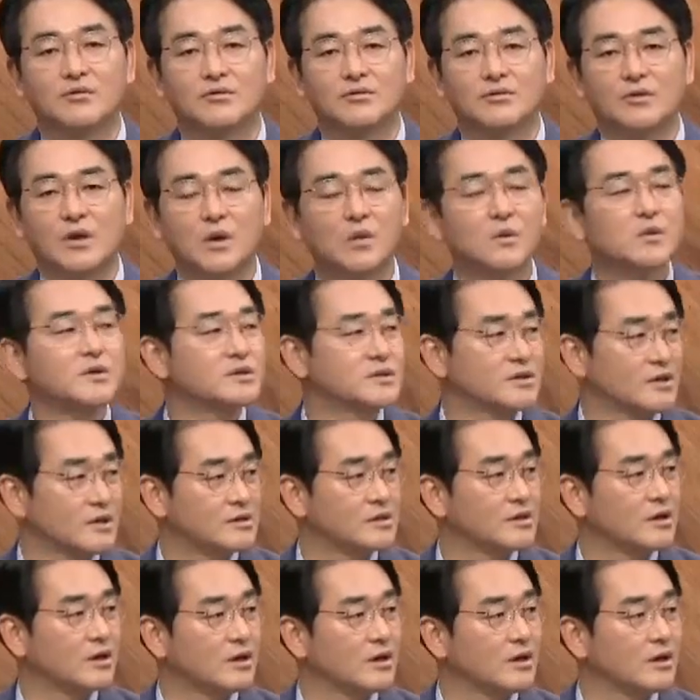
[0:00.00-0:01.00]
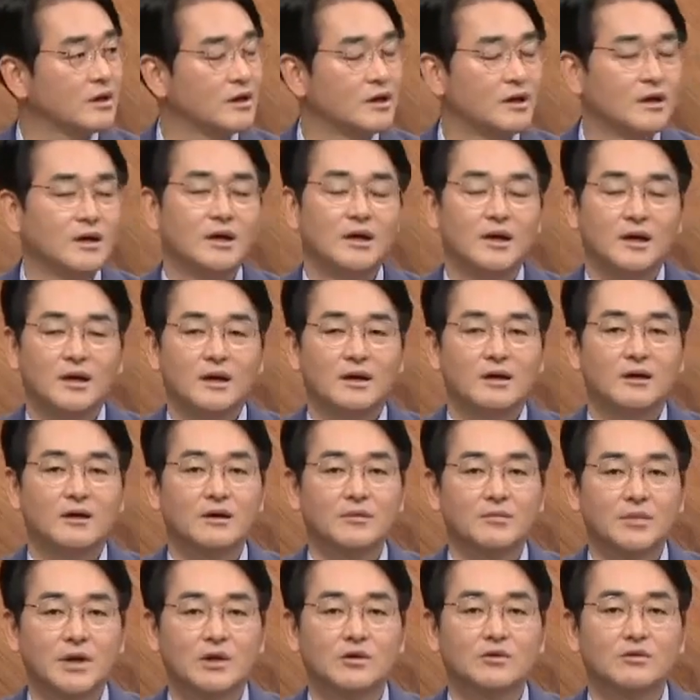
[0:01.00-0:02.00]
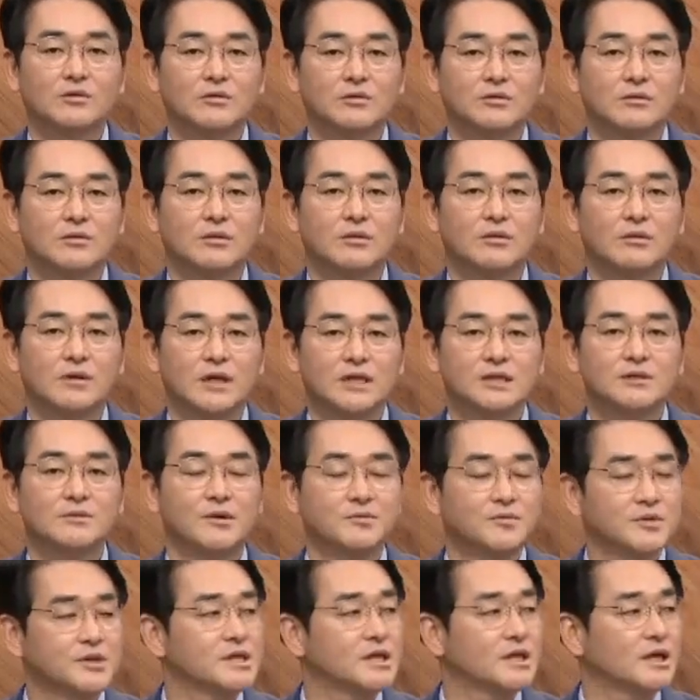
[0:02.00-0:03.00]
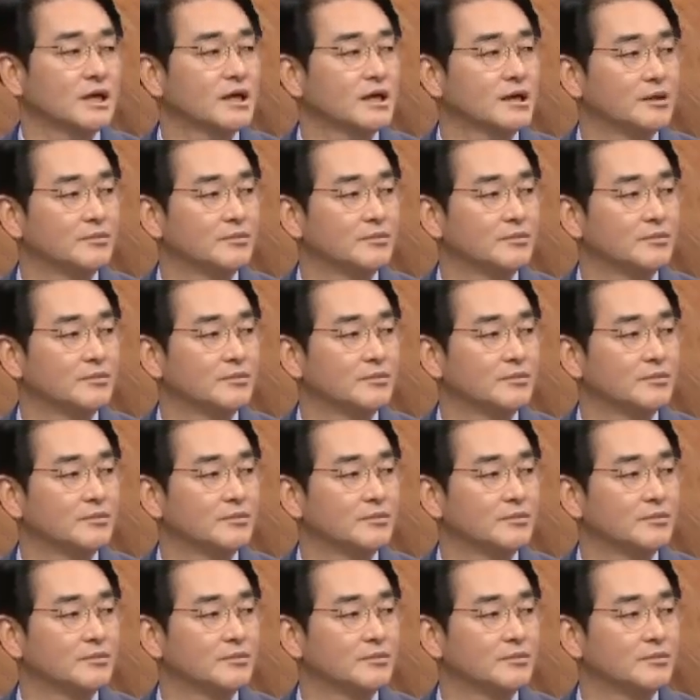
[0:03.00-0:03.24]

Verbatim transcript: 되고 있어서 음. 매우 가슴 아프게 생각을